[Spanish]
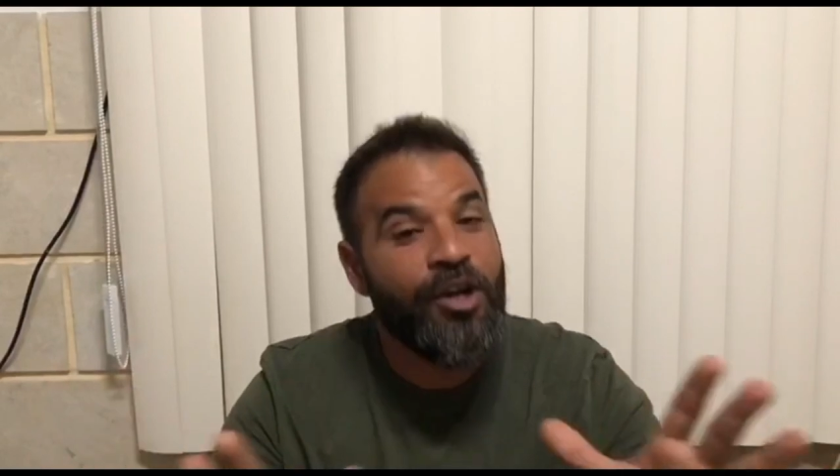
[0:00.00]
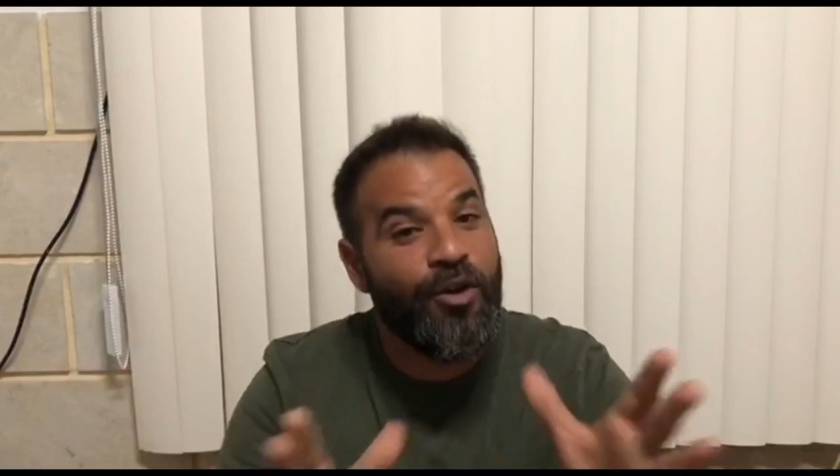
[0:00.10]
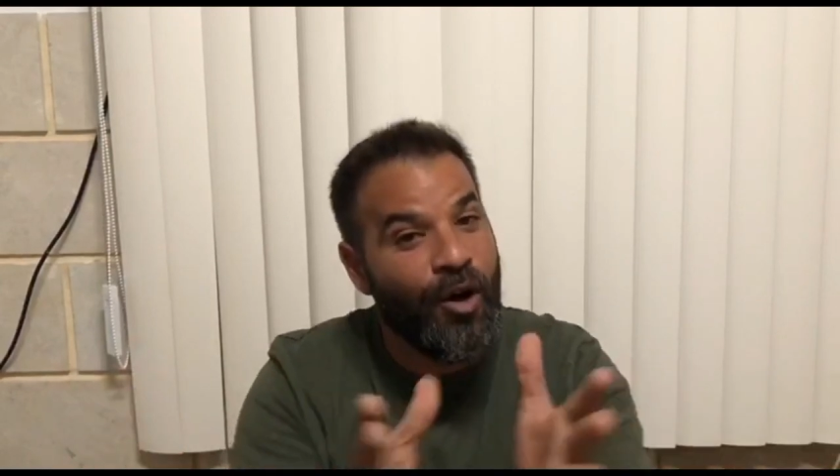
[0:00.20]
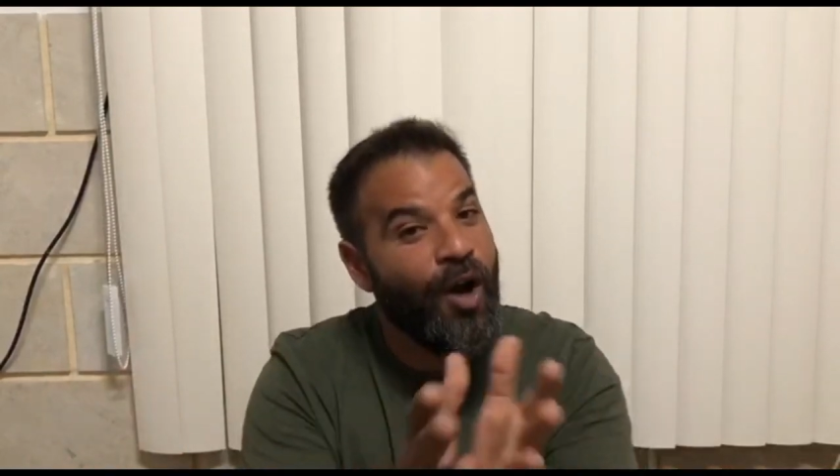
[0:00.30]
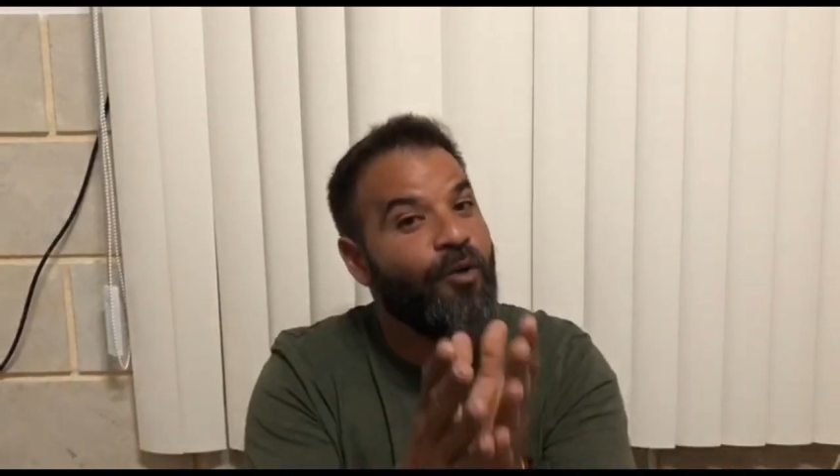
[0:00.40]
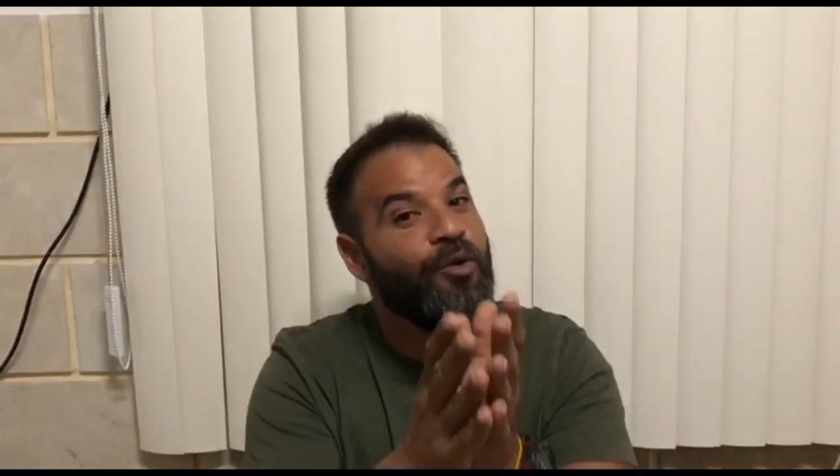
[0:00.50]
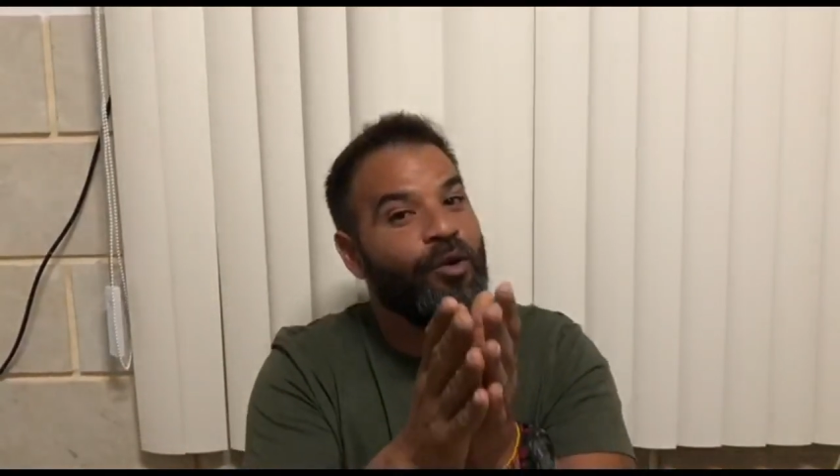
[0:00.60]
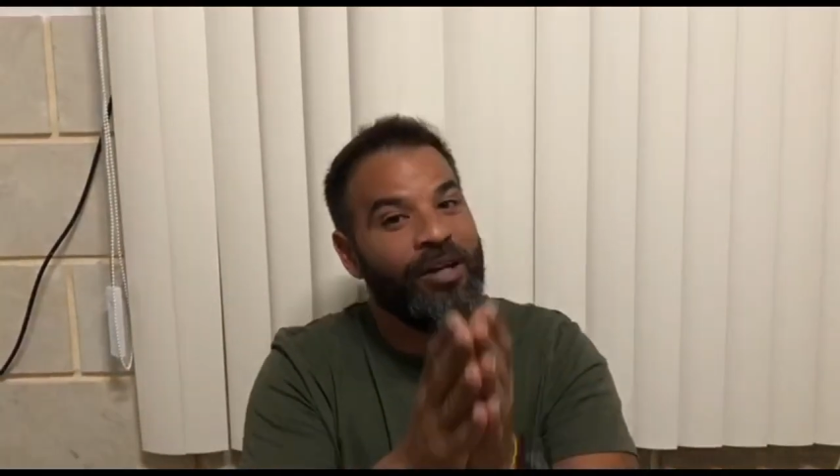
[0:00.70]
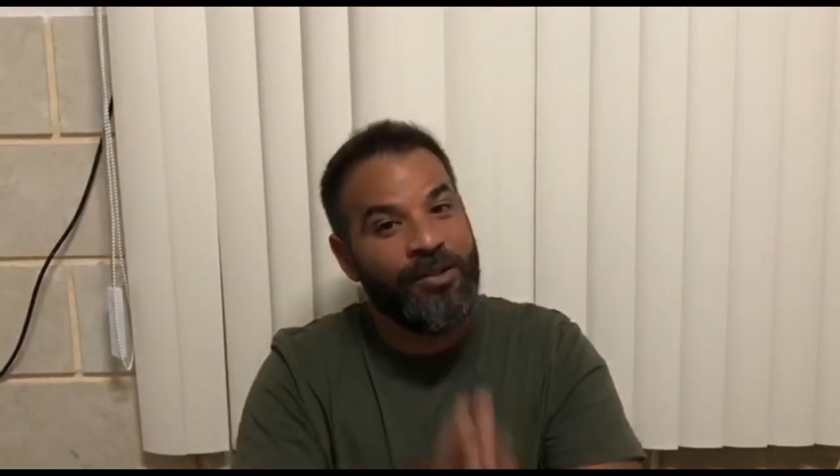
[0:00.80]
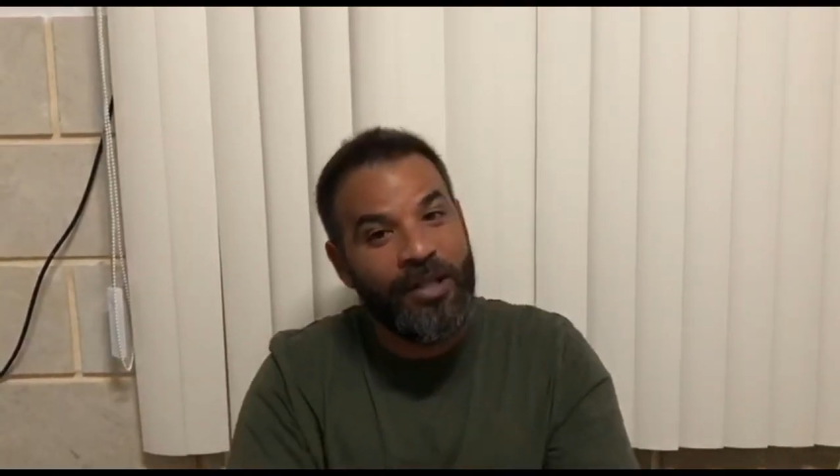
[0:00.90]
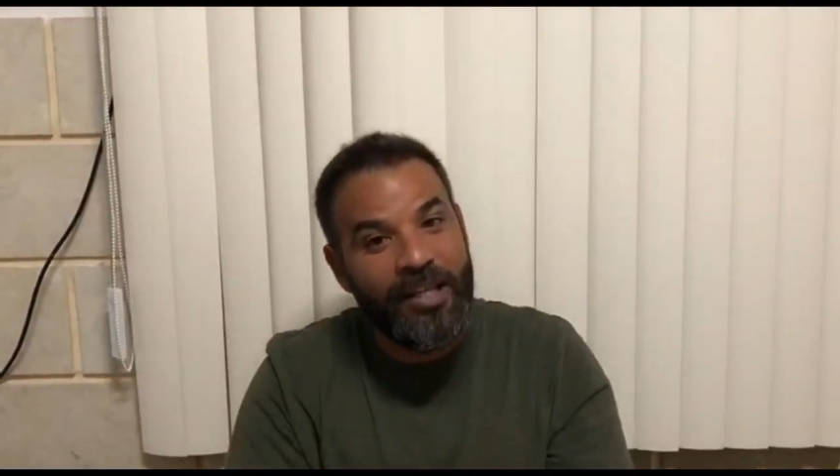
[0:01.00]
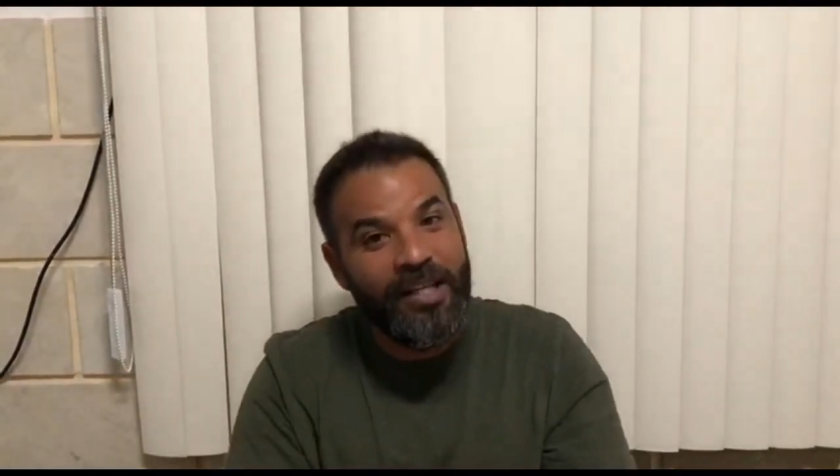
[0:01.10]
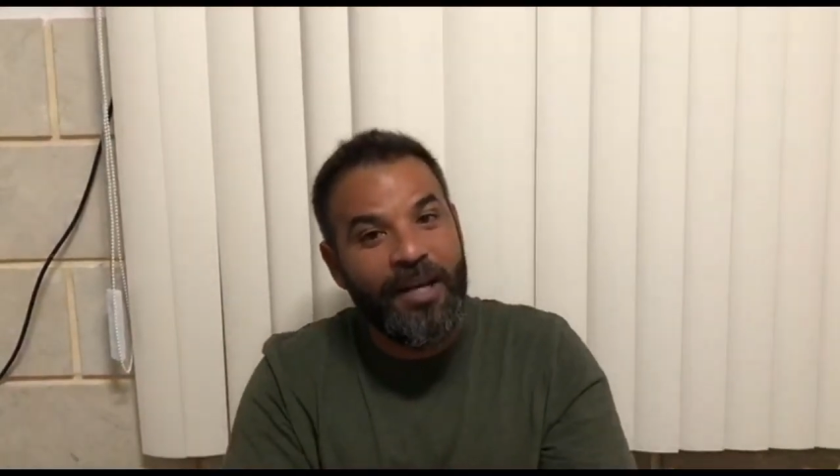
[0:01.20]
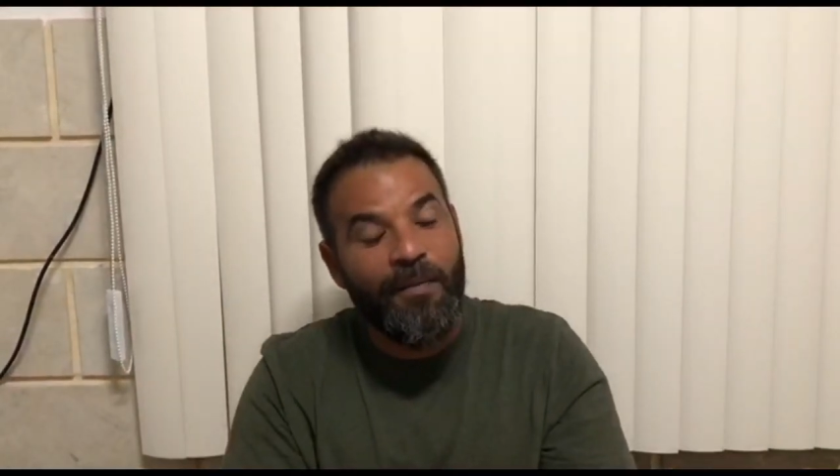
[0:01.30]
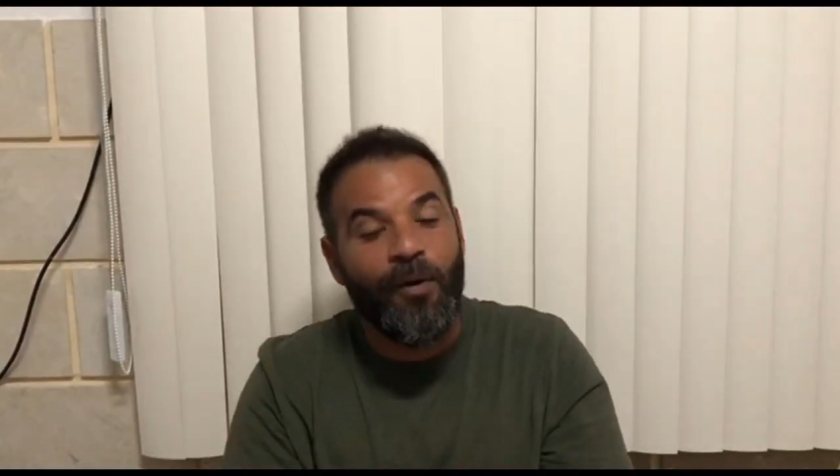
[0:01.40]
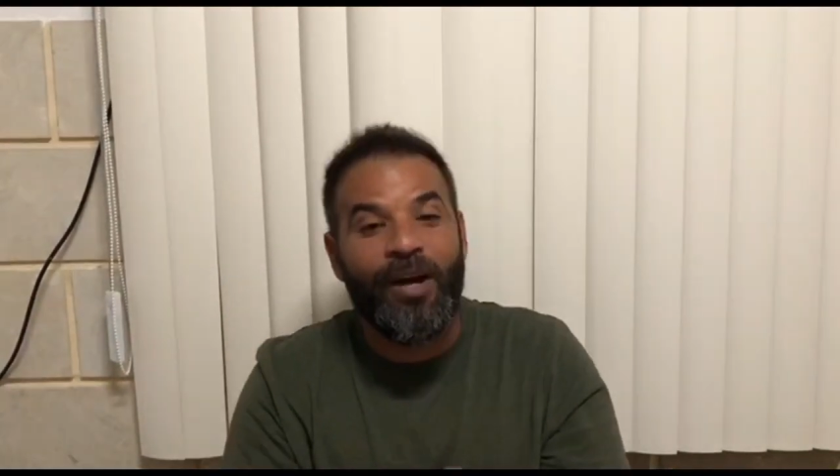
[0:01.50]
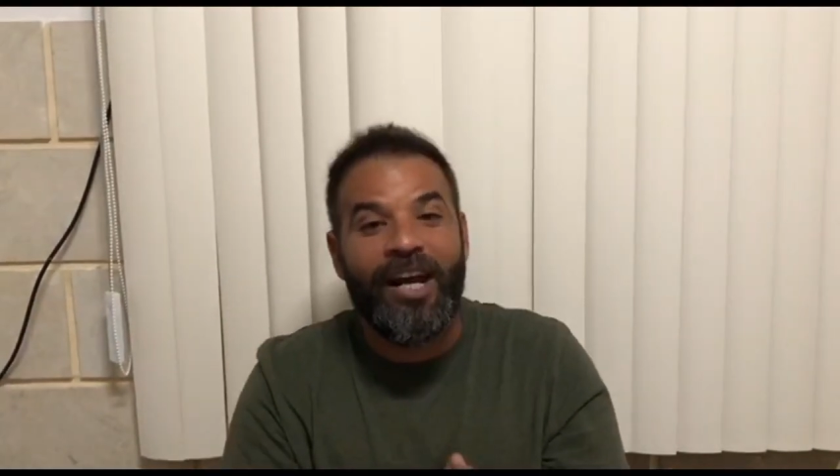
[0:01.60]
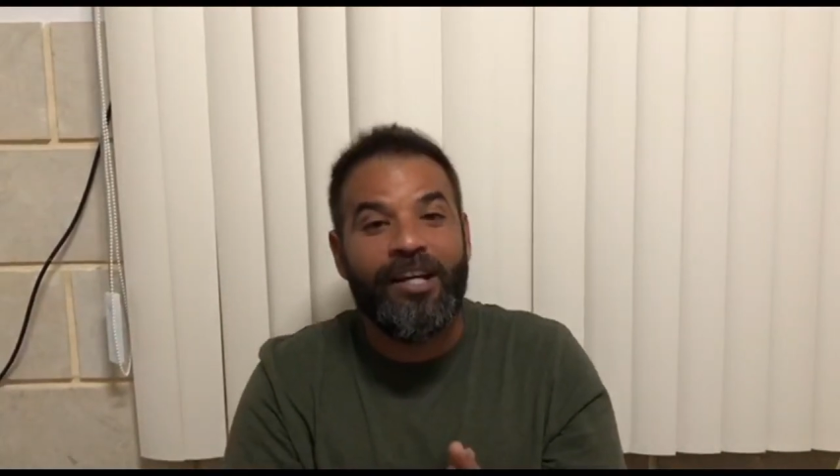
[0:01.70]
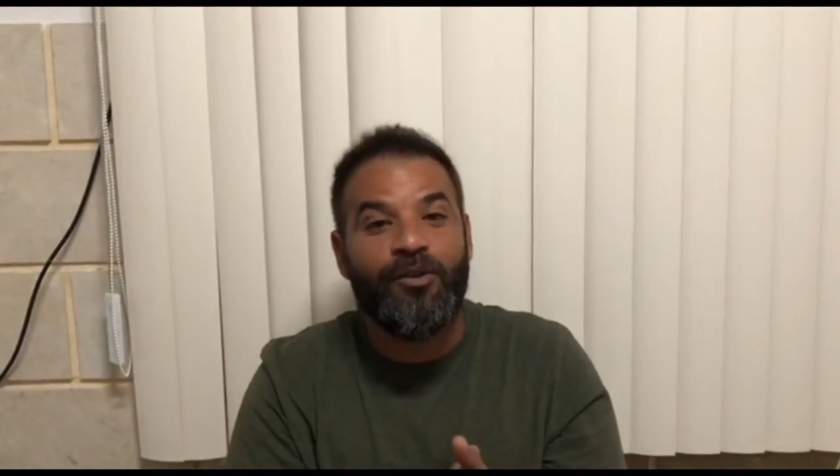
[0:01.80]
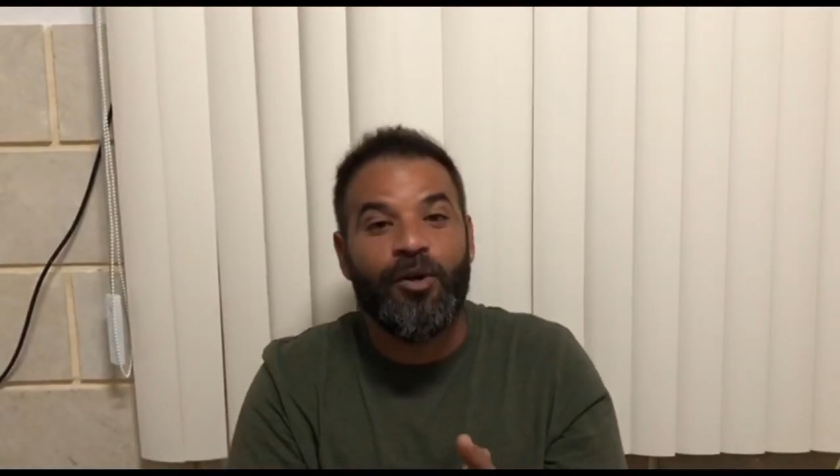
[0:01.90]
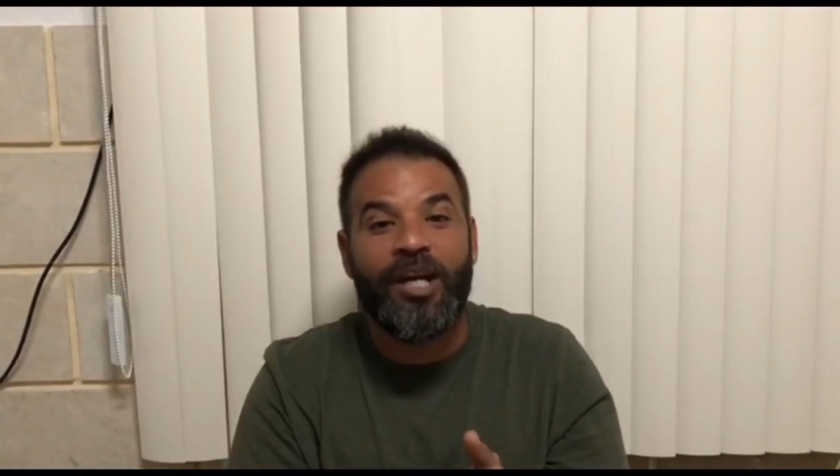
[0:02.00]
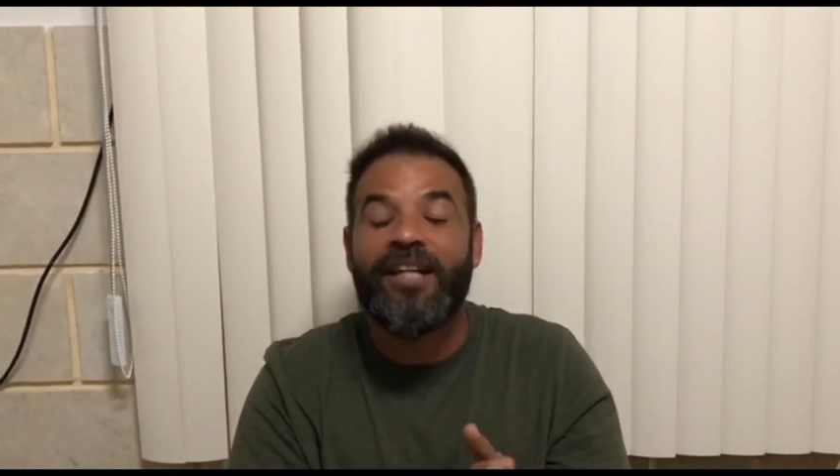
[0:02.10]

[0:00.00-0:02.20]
Yo les auguro que sí, porque las historias